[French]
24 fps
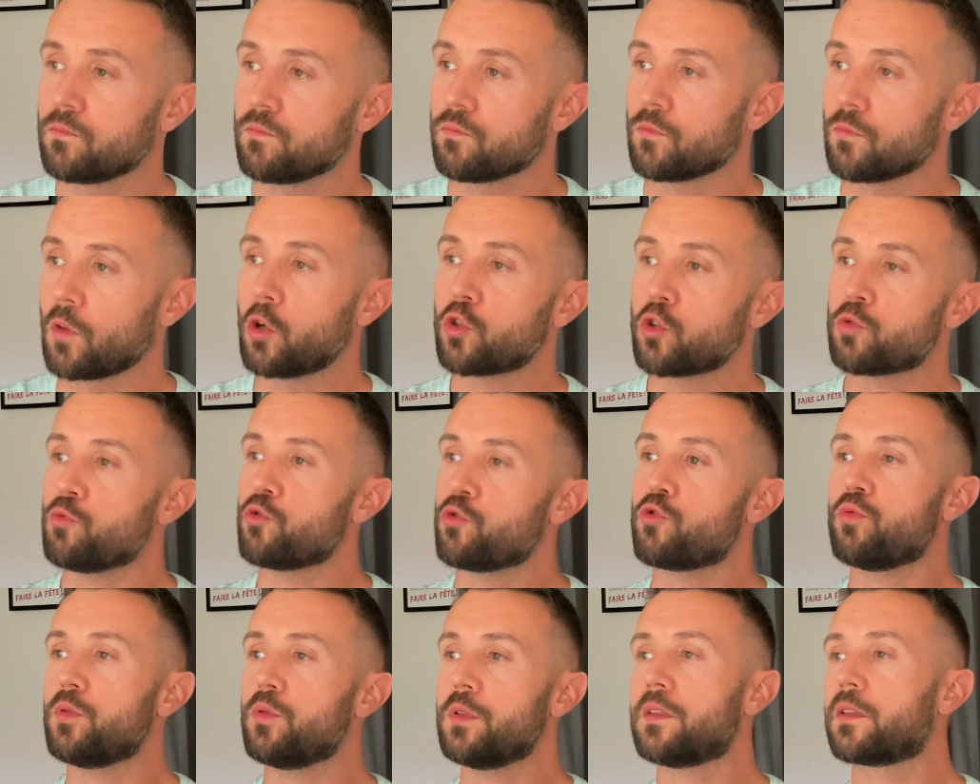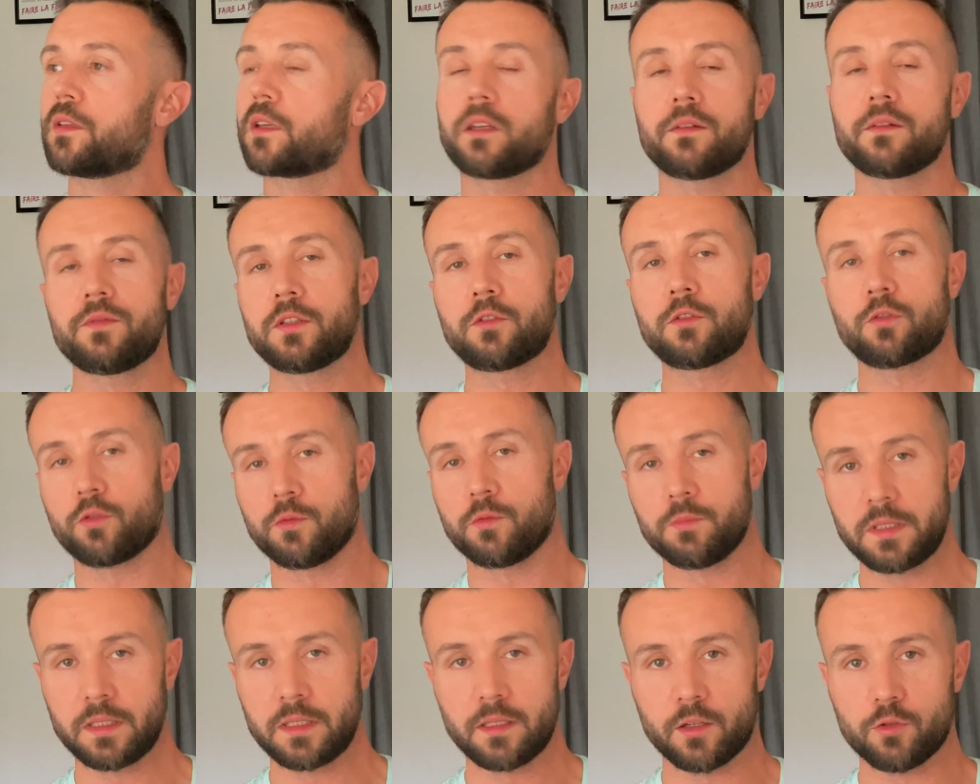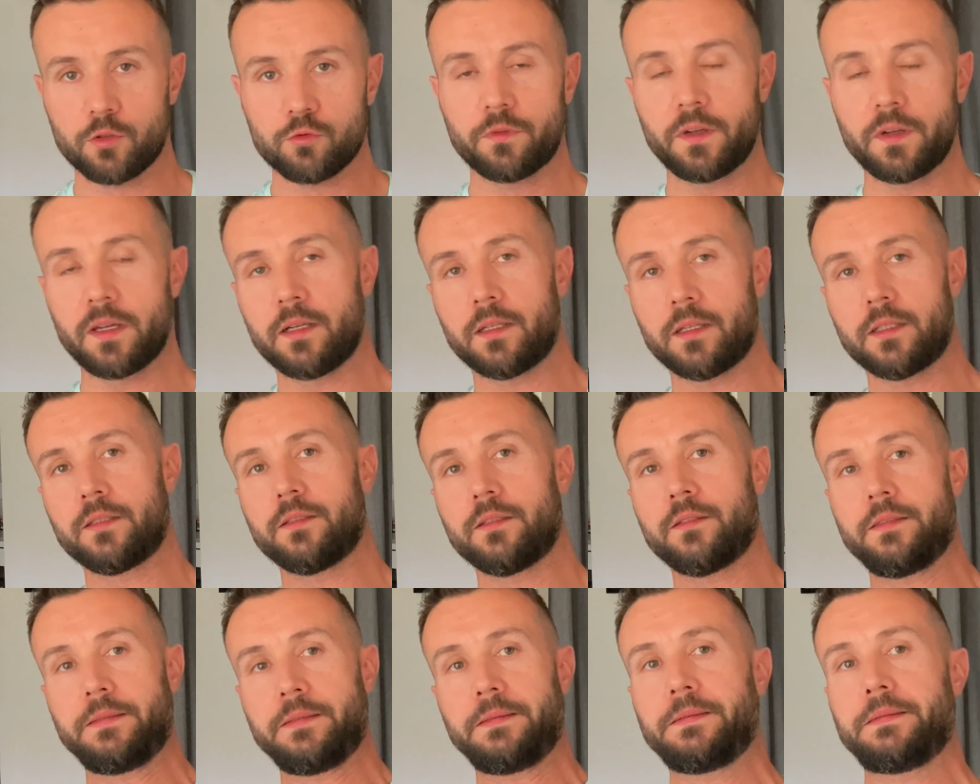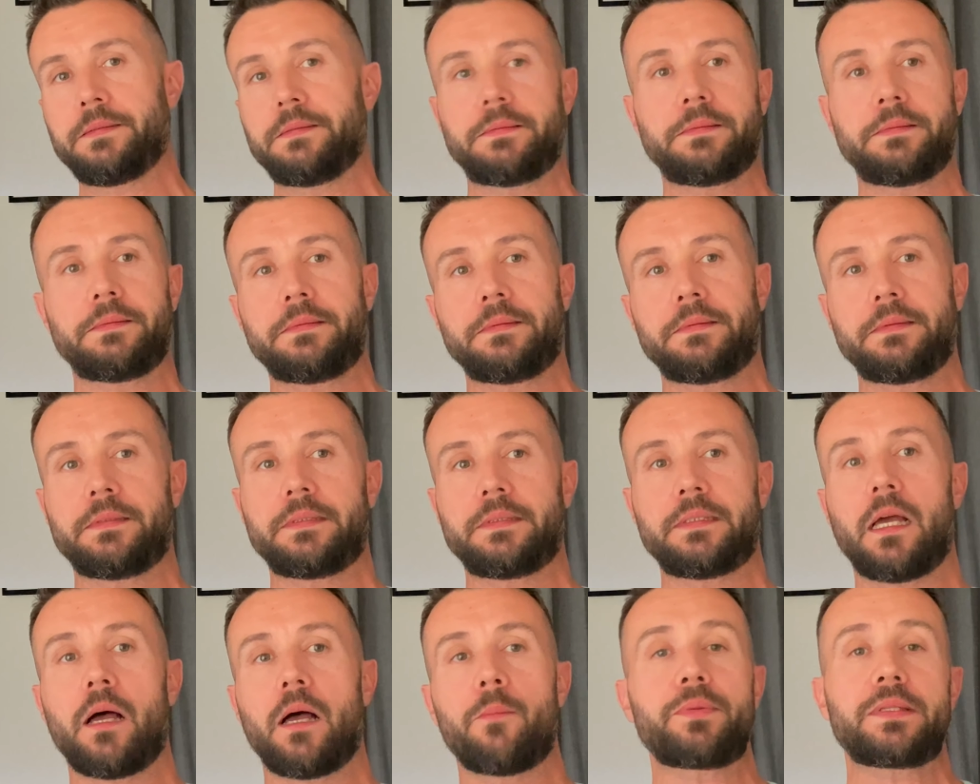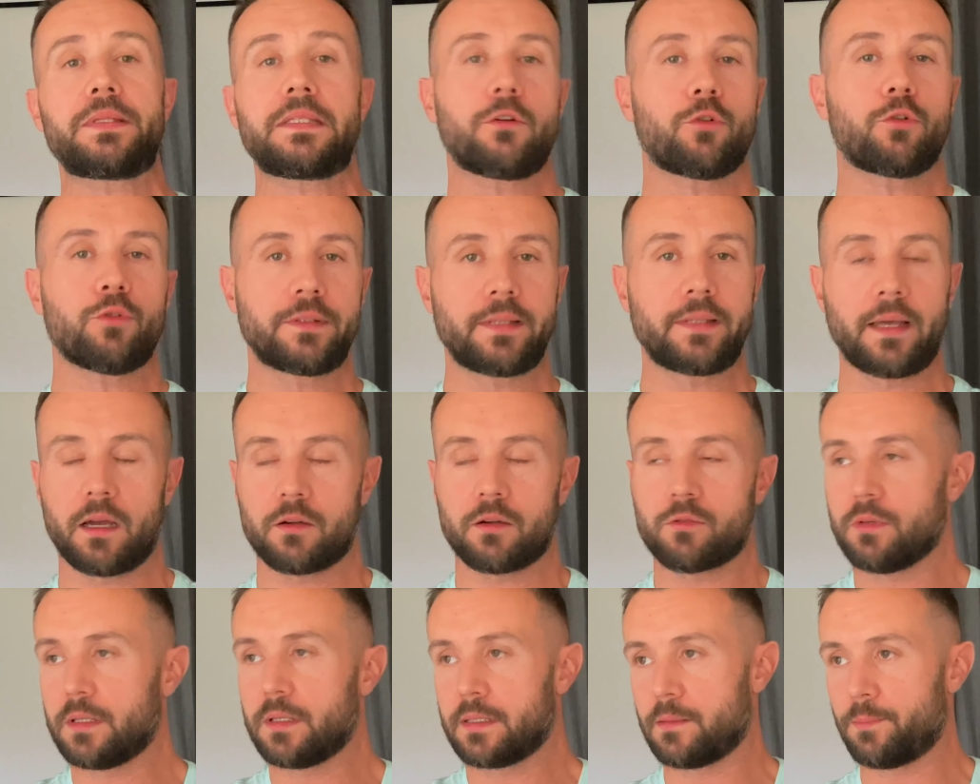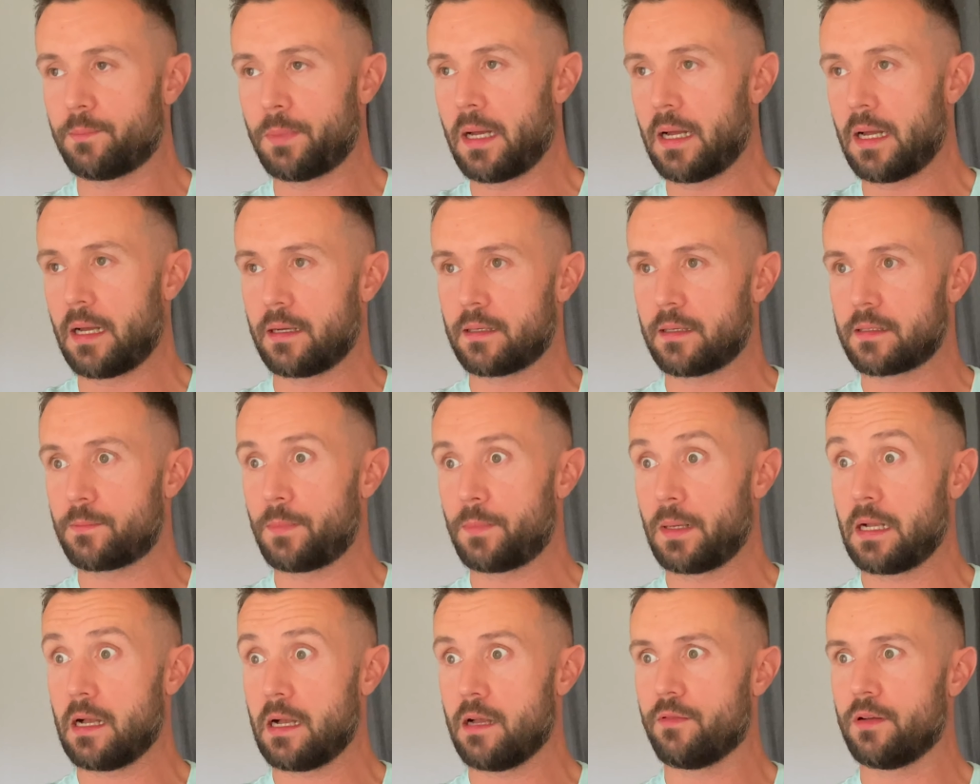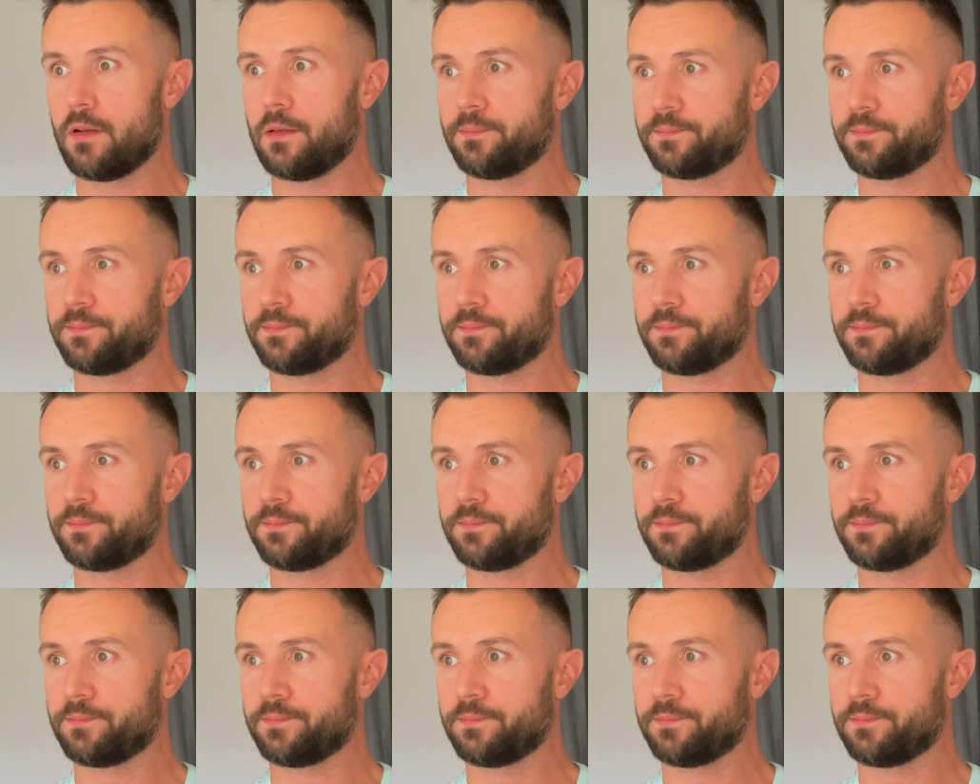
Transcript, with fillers: Oh, je me suis très vite remis de la nouvelle, hein, c'est un petit retard, quoi, c'est pas grave.